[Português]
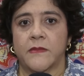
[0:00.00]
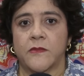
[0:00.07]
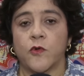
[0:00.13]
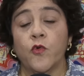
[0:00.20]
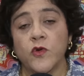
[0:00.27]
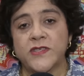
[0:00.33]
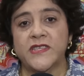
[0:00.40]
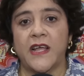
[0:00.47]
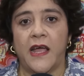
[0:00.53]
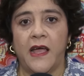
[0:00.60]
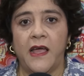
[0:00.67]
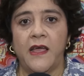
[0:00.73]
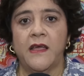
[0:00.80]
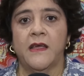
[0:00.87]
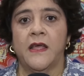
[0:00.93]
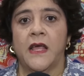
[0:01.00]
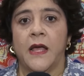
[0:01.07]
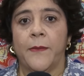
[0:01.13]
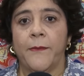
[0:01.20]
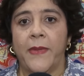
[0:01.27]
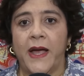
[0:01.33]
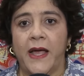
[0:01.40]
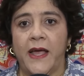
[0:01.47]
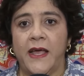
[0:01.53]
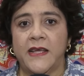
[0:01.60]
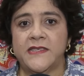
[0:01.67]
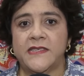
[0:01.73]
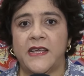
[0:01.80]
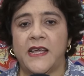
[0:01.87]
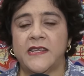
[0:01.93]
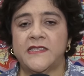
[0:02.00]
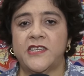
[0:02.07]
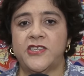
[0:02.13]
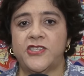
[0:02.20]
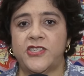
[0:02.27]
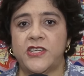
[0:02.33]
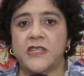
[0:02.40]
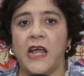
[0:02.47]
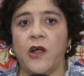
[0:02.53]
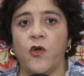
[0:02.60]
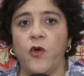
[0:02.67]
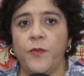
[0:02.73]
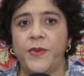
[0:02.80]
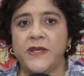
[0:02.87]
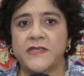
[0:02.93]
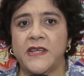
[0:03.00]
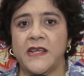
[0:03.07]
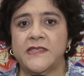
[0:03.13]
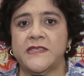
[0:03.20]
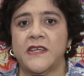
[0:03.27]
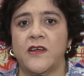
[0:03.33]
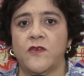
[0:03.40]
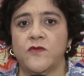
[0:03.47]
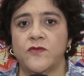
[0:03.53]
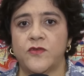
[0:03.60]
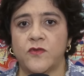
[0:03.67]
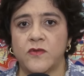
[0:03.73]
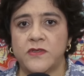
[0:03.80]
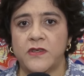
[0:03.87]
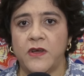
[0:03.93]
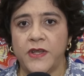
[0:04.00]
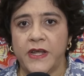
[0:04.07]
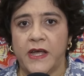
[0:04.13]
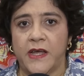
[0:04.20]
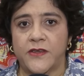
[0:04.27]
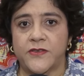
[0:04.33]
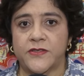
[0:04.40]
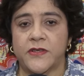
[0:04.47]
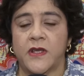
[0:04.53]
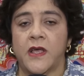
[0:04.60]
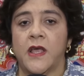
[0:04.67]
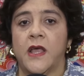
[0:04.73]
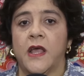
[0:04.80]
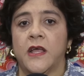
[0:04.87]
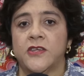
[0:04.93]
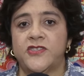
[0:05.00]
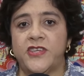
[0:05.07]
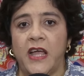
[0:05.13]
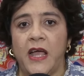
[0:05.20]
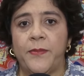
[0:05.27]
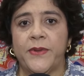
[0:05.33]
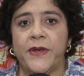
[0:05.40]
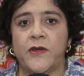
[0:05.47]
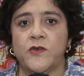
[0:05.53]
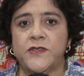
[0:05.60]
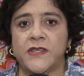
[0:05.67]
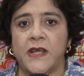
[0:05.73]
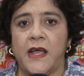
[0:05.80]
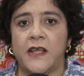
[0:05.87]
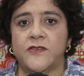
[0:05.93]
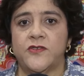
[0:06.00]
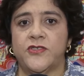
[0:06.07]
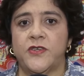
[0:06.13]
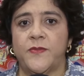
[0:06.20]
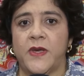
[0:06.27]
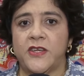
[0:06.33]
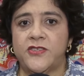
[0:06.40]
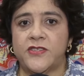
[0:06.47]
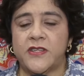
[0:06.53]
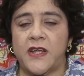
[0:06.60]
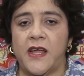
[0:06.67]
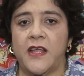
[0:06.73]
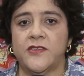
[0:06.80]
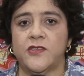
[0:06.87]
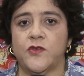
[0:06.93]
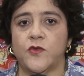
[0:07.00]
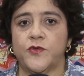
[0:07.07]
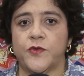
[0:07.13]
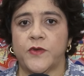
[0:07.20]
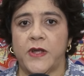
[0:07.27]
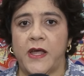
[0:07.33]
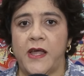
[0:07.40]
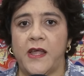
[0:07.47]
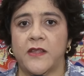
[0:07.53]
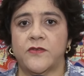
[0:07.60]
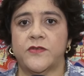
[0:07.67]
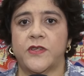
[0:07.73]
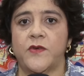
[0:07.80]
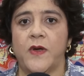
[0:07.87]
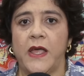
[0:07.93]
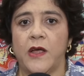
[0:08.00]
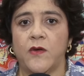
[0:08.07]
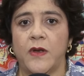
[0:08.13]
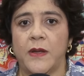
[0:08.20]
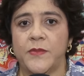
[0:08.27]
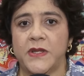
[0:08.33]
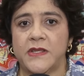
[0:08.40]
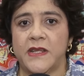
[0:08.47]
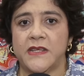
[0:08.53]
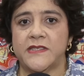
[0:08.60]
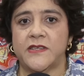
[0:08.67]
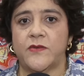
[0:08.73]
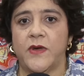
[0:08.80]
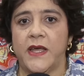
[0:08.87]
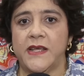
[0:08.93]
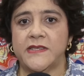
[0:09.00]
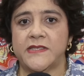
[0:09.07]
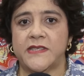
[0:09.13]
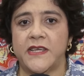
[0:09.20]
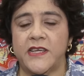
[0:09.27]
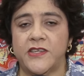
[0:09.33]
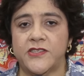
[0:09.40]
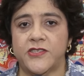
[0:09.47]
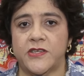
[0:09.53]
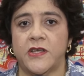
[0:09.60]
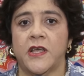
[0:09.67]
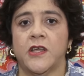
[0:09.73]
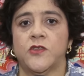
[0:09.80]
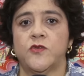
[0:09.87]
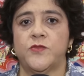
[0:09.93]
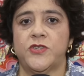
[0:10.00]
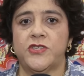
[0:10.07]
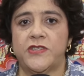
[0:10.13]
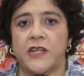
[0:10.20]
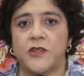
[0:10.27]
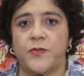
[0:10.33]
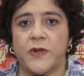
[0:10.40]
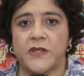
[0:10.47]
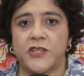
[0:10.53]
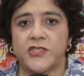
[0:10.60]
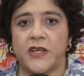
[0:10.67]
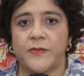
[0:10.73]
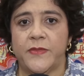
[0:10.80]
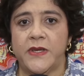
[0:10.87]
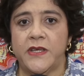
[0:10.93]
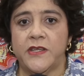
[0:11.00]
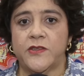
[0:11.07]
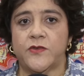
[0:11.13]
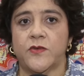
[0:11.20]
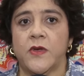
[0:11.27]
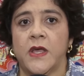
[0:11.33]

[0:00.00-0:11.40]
cursar, mas é exigida a compensação dos horários. Já para os casos de mestrado e doutorado, tem uma regulamentação recente do Ministério do Planejamento